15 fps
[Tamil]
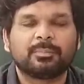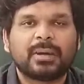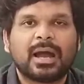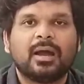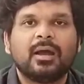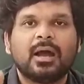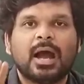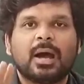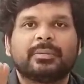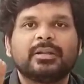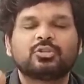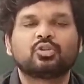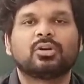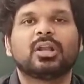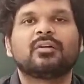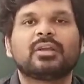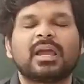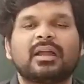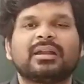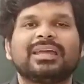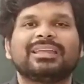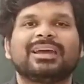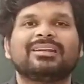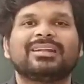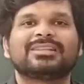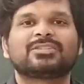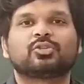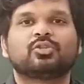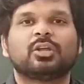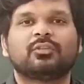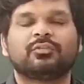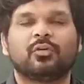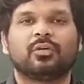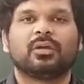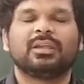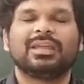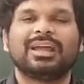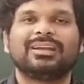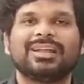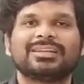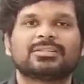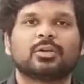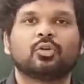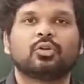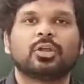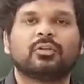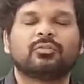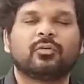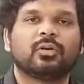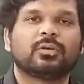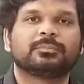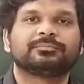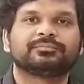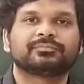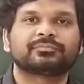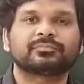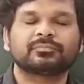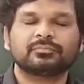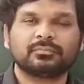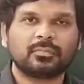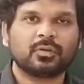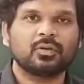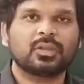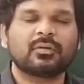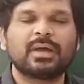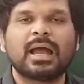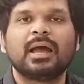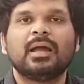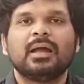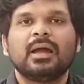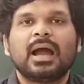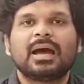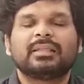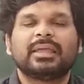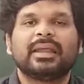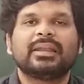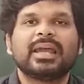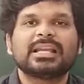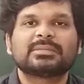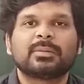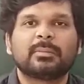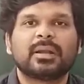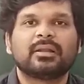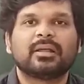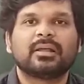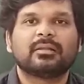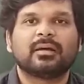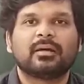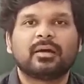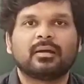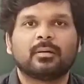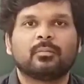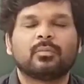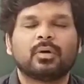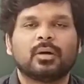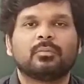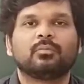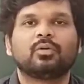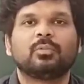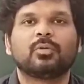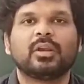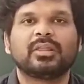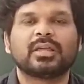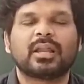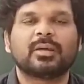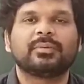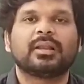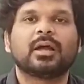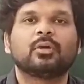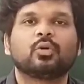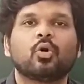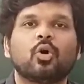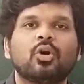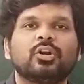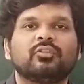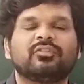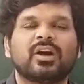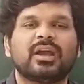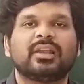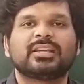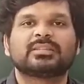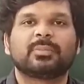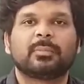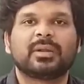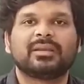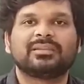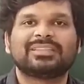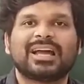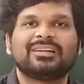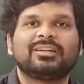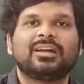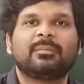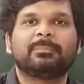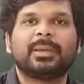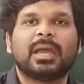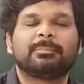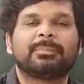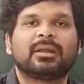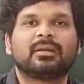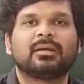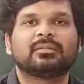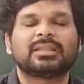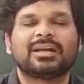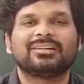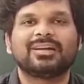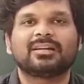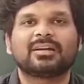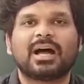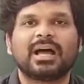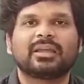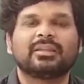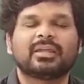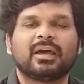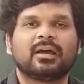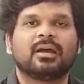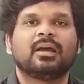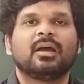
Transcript: இருக்குப்பா அப்படின்னு சொன்னவர் யாருன்னா என்எஸ் ருதர் ஃபோர் என்எஸ் ருதர் ஃபோர் ஓகேவா அது என்ன எக்ஸ்பெரிமெண்ட் முன்மொழிந்தார் அப்படின்னா கோல்டு ஃபாயில் எக்ஸ்பெரிமெண்ட் தங்க பேப்பர் தங்க காகித